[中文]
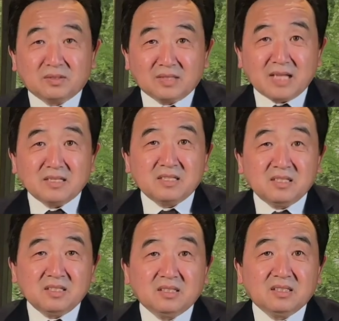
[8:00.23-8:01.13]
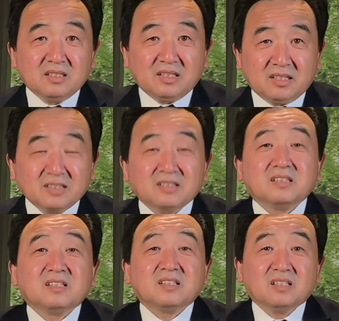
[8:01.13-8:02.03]
南希里根，
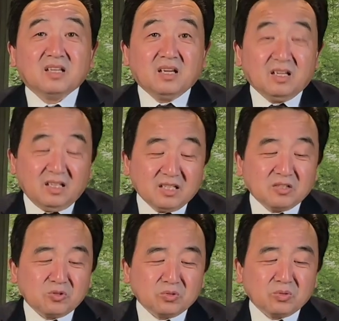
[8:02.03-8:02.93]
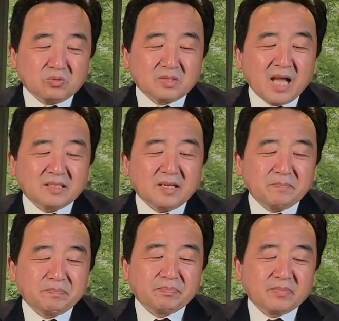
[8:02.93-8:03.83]
里根总统太太，
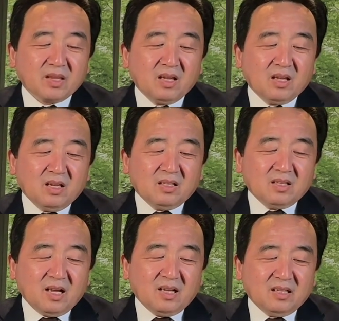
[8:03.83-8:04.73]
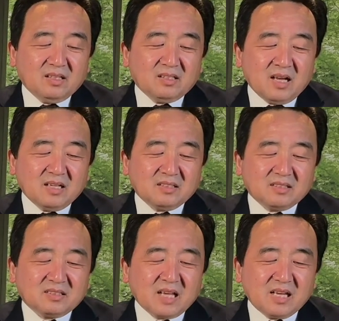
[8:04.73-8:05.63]
那啊
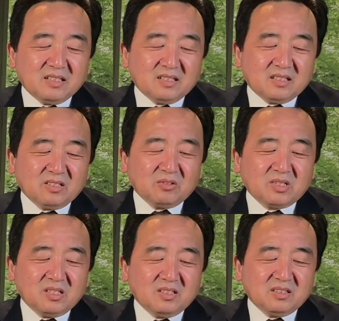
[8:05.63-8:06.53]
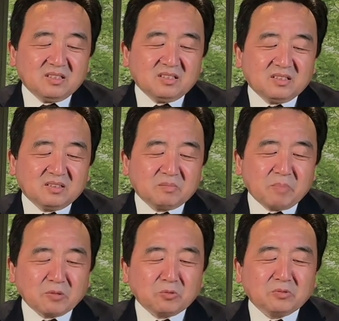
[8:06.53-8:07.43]
在就是
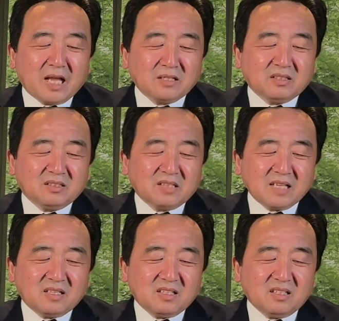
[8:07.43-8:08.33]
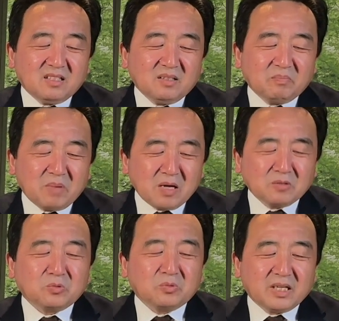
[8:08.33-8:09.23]
帮助南南。
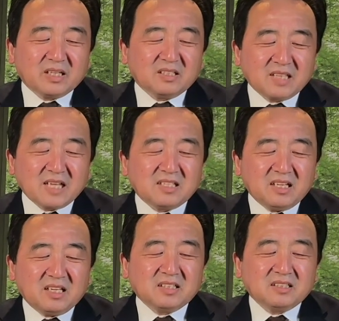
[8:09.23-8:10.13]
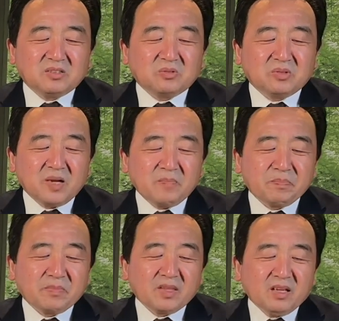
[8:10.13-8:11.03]
帮助这个南希·里根的时候呢，
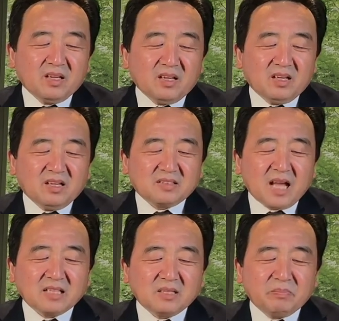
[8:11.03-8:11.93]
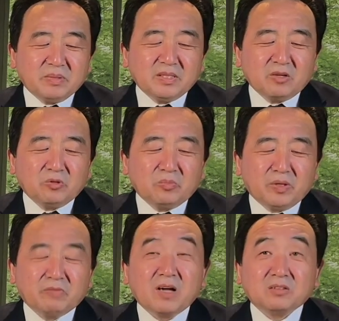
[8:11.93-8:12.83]
呃，他的比较有
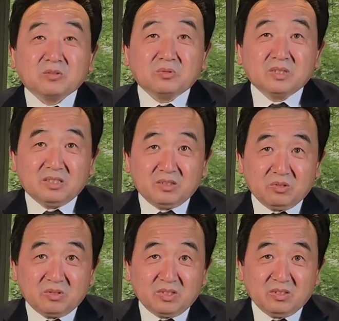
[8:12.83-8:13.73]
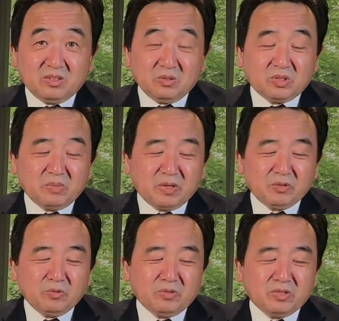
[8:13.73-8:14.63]
名望的东西就是就是
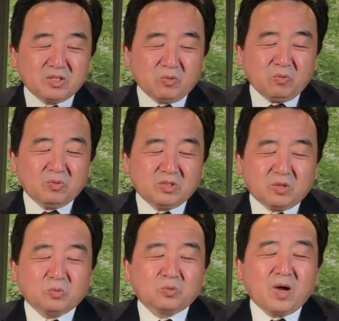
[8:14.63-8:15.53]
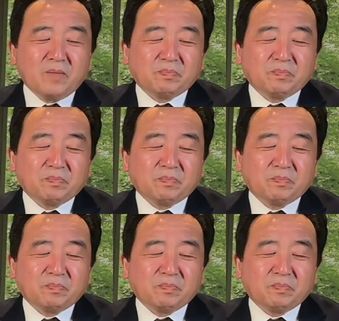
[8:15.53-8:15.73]
名誉手手段。